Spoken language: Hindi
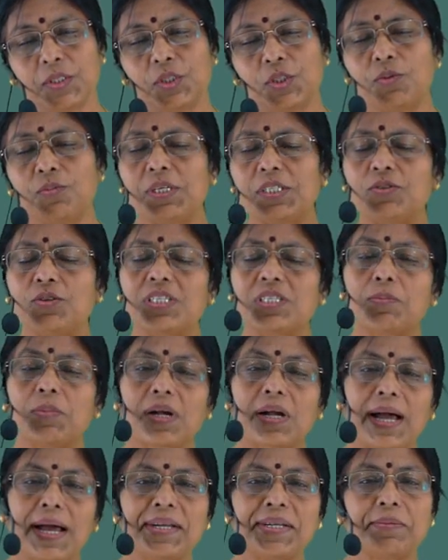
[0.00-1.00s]
तो बच्चों इस
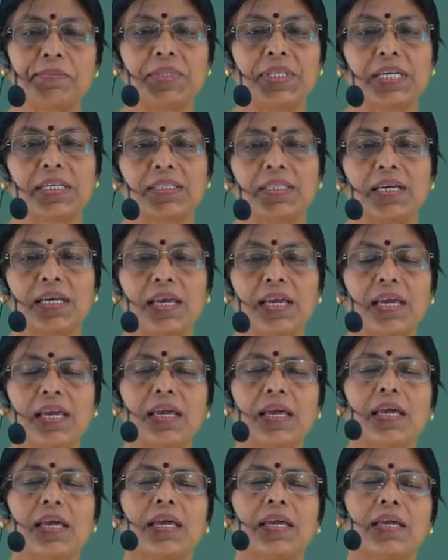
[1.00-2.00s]
प्रकार हम देखते हैं
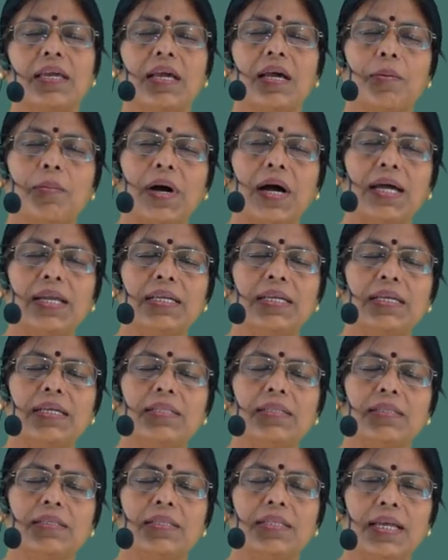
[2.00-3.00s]
कि हमारे
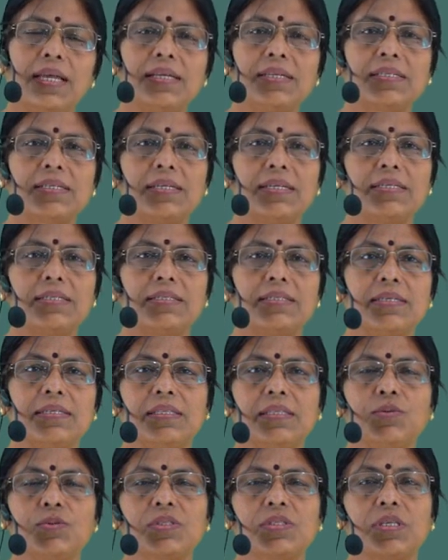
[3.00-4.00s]
देश की
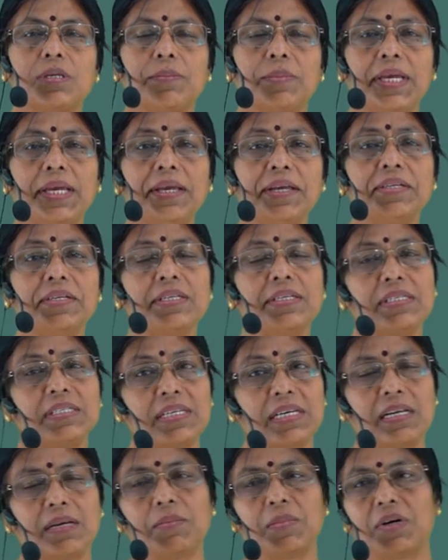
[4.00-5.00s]
स्थिति उस समय
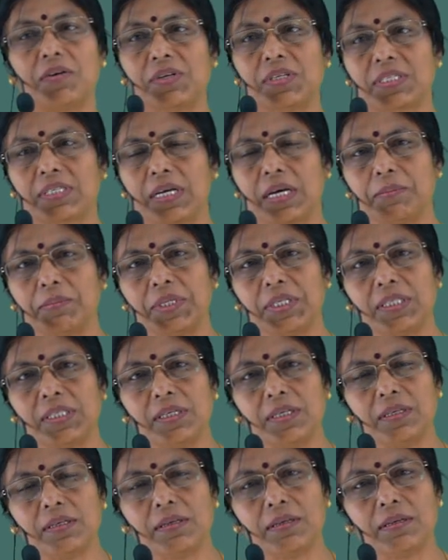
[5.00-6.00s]
चरम अवस्था में
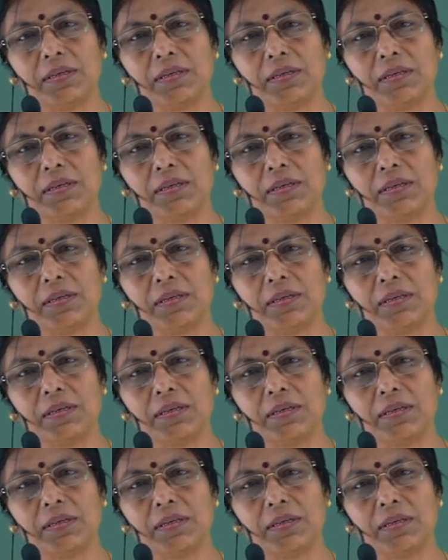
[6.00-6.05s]
थी